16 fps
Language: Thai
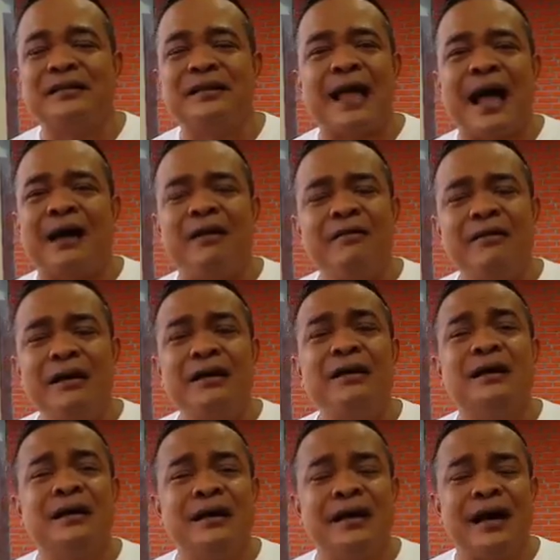ต่างก็อื้
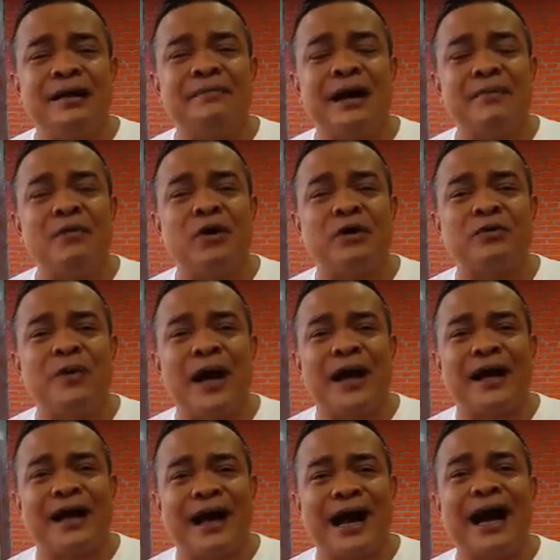ออึงกันมาหมดว่า
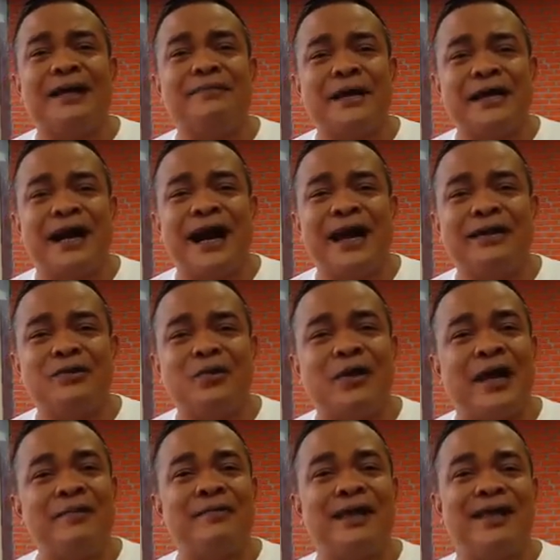ใครเป็นใครตรง
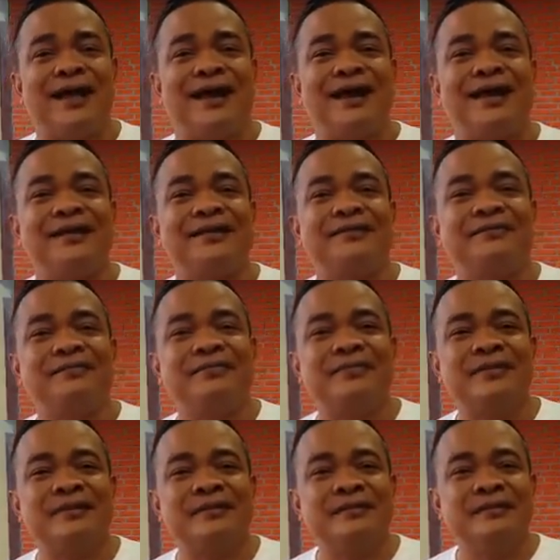ไหนมาอย่างไร
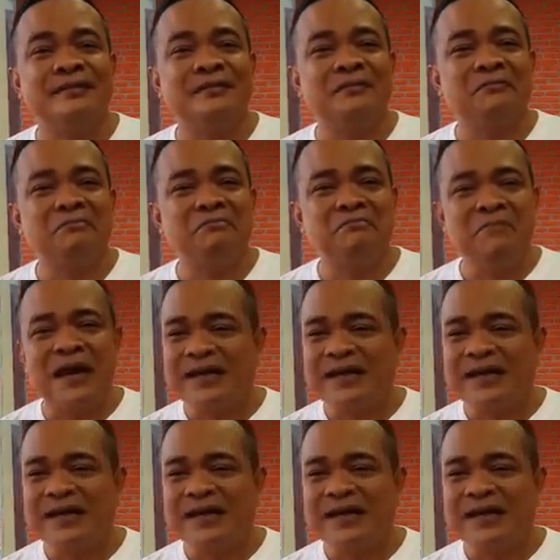เมื่อ